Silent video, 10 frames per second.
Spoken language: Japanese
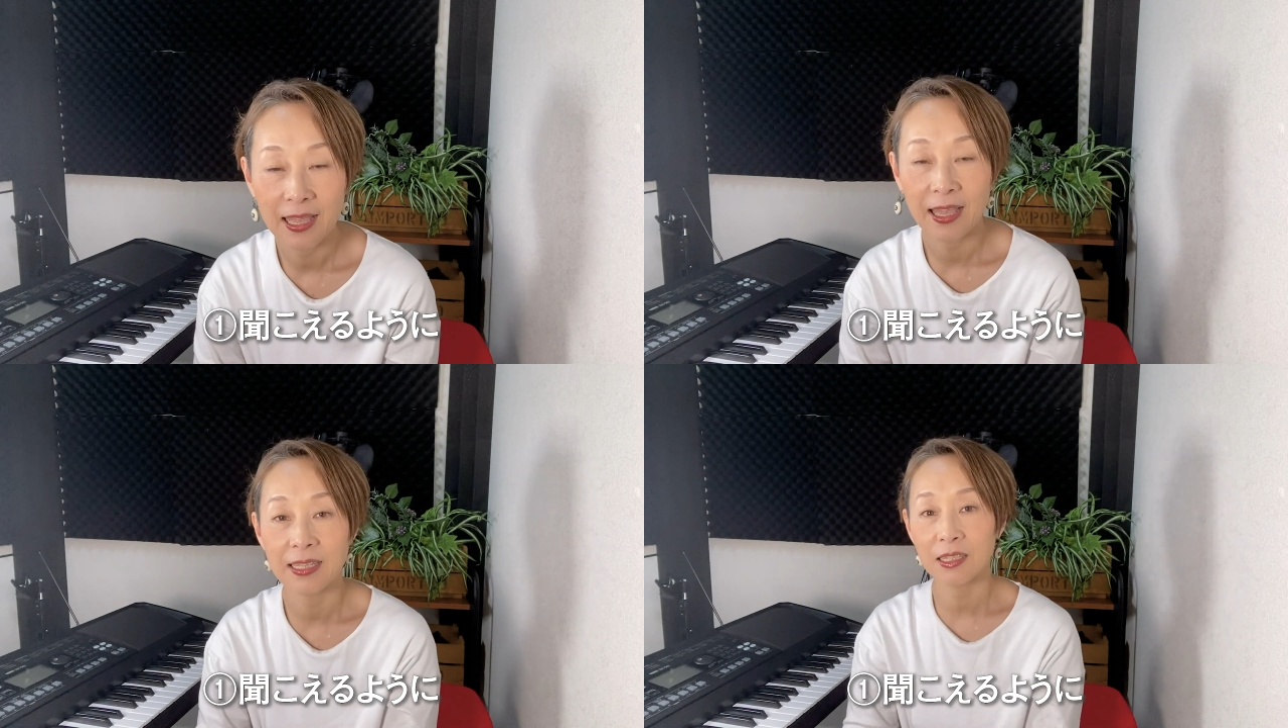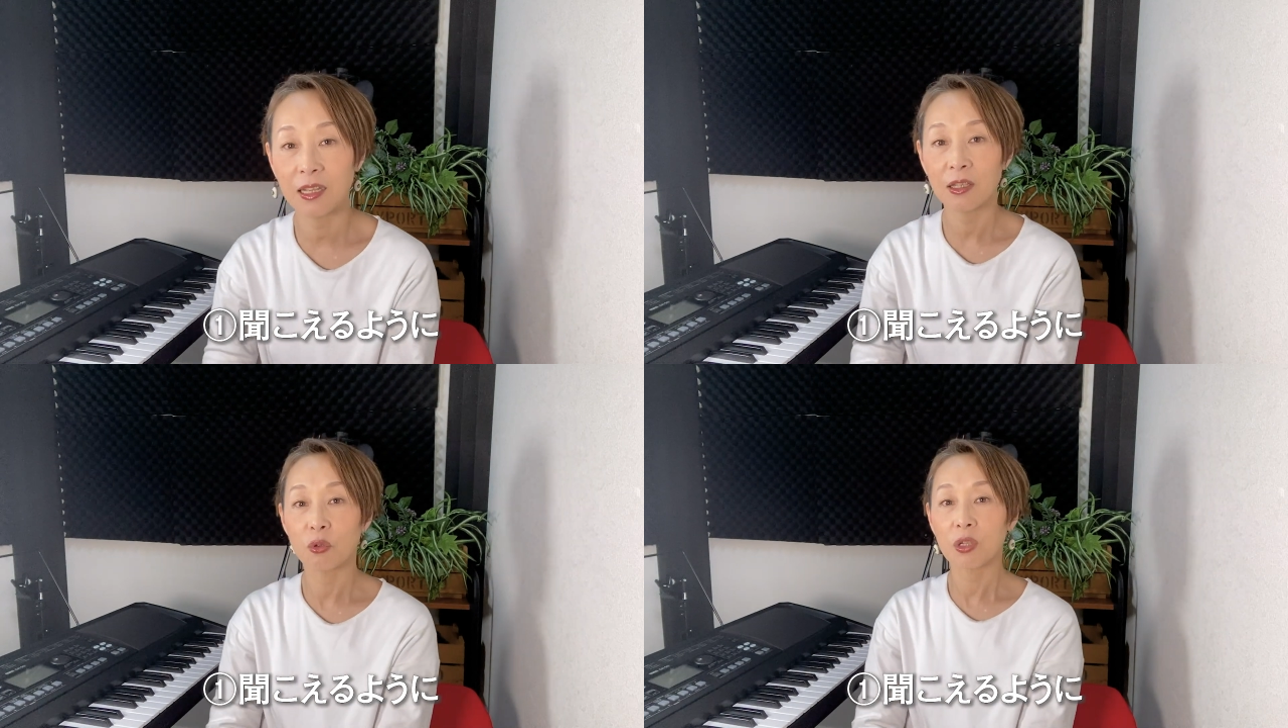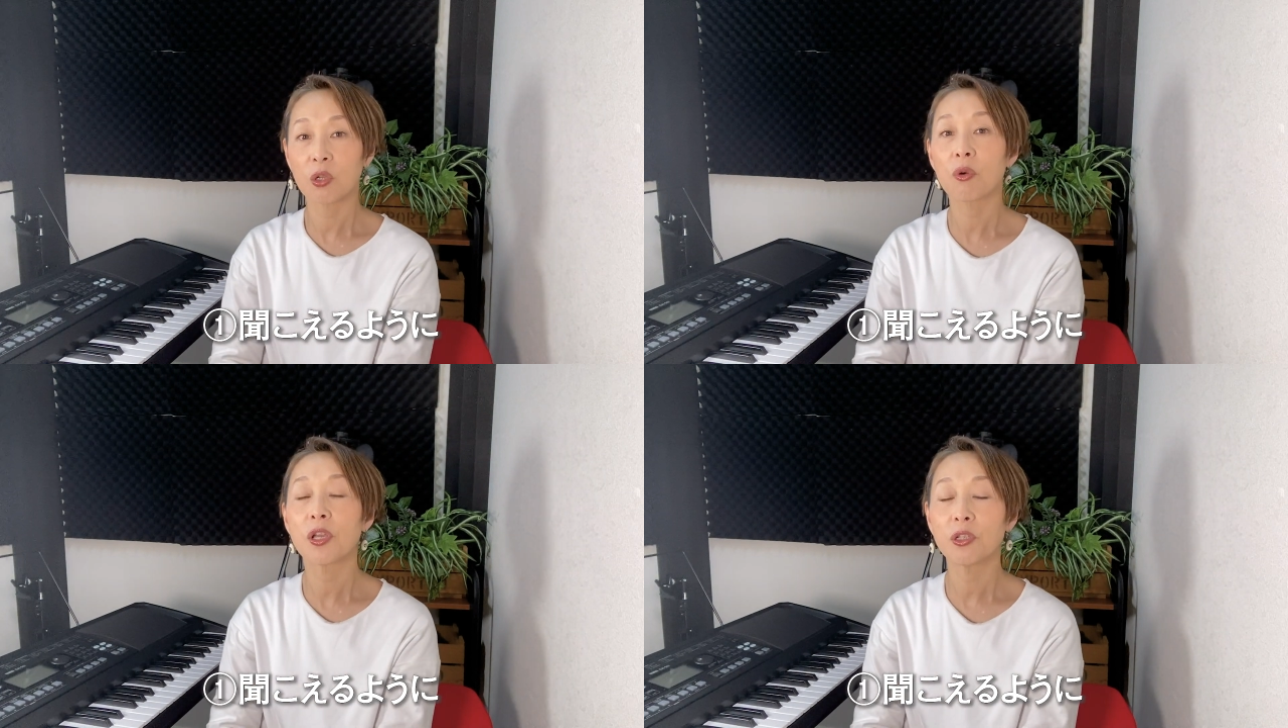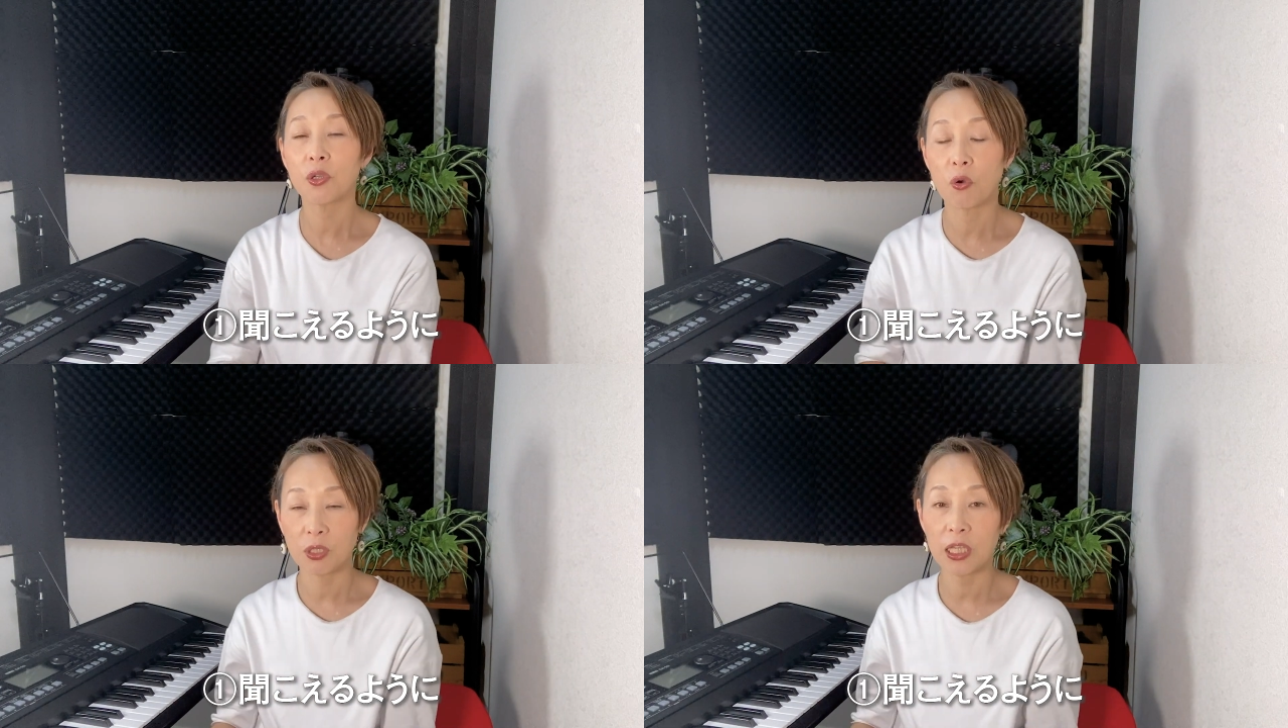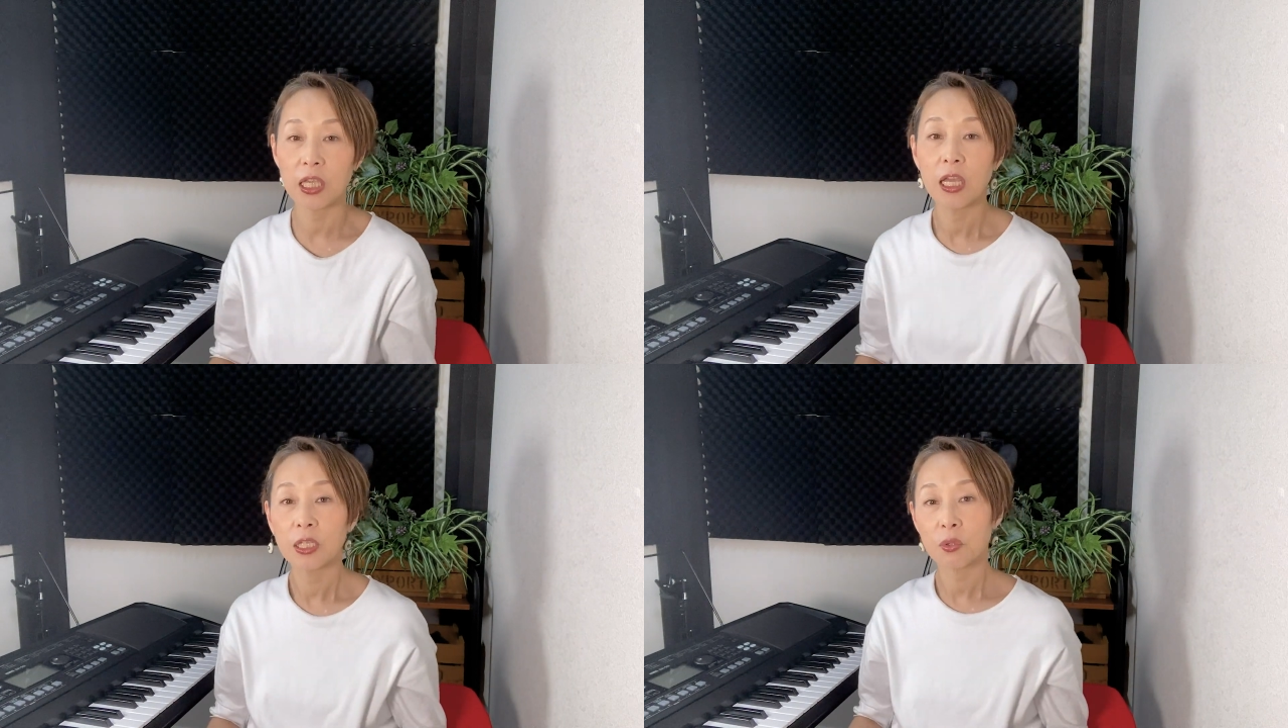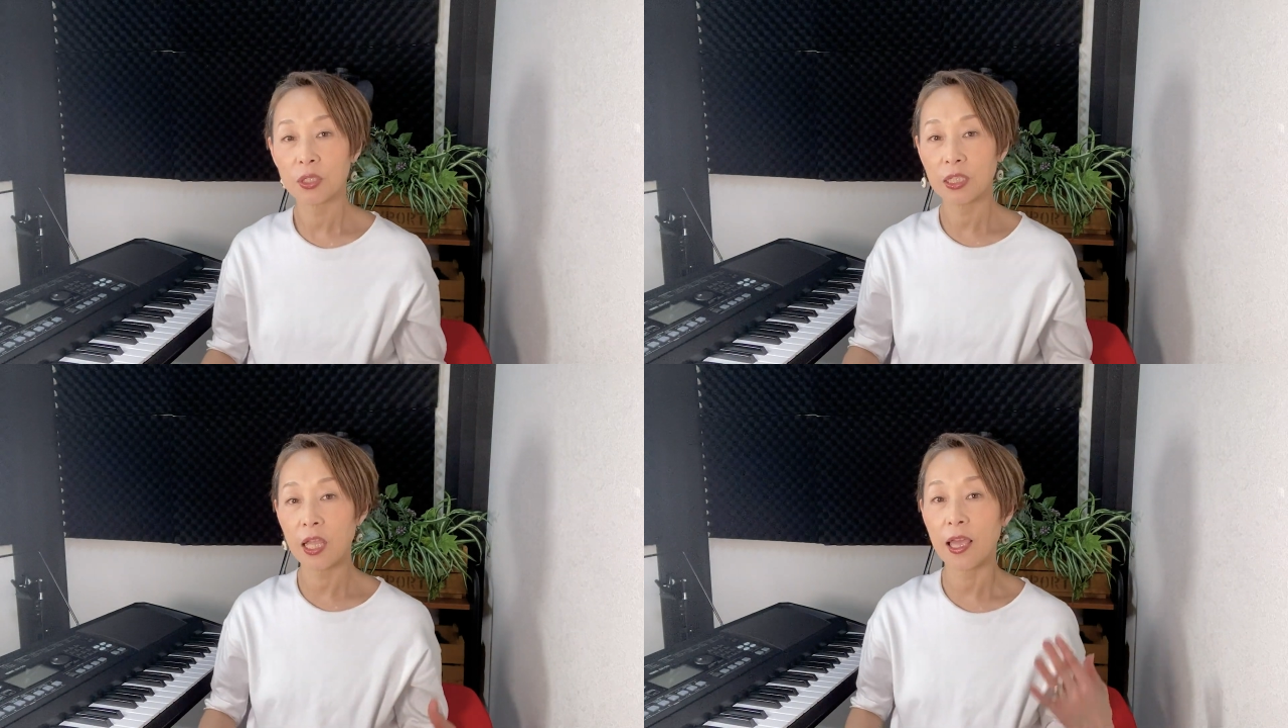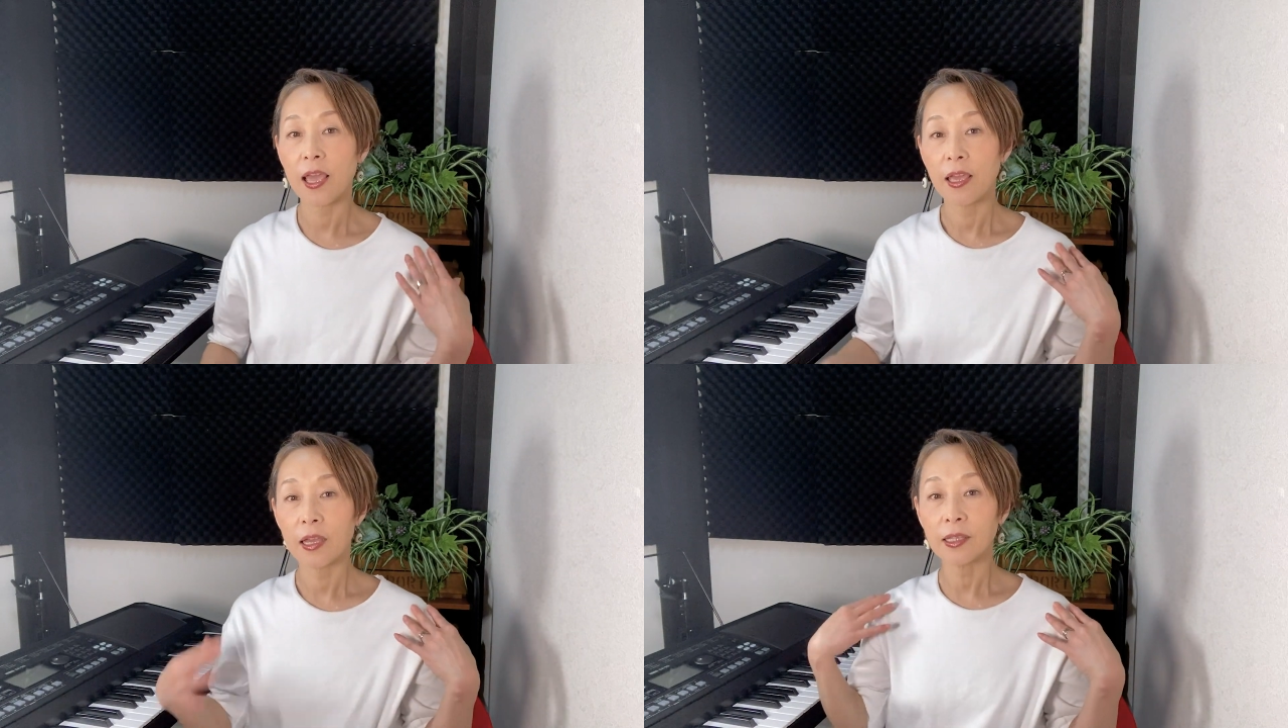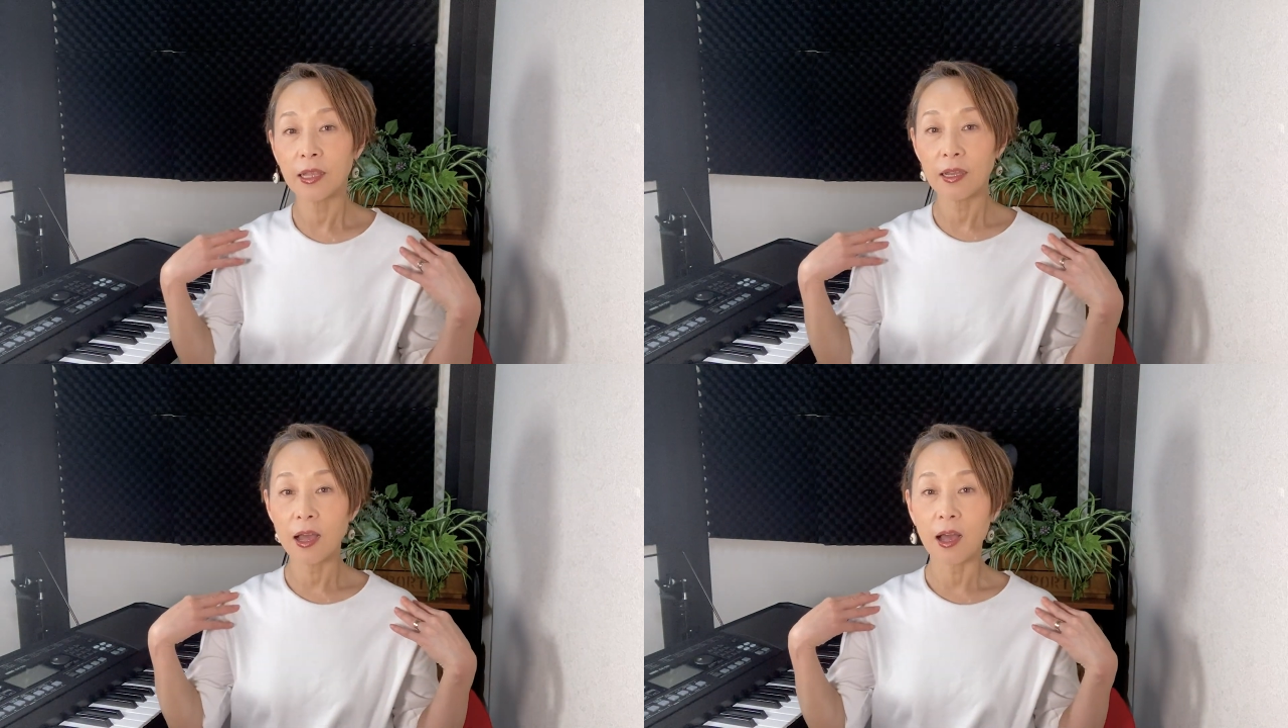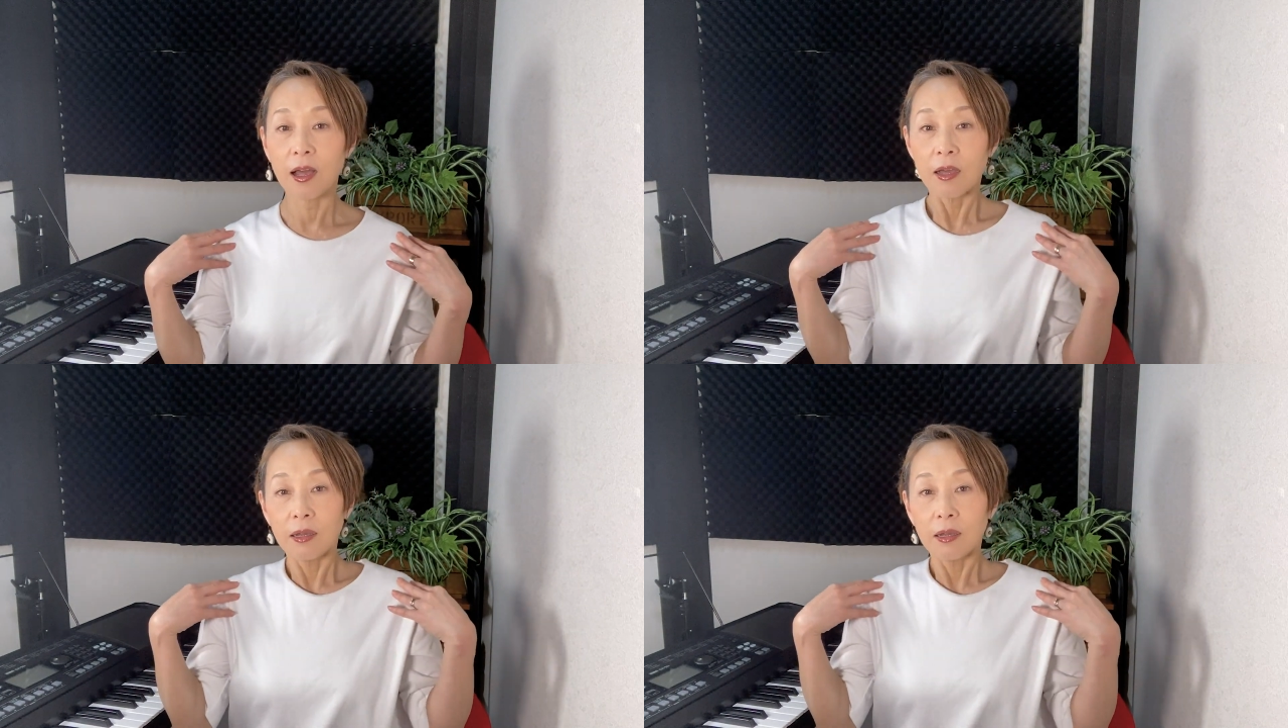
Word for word: えしっかりと聞こえるようにそして肩が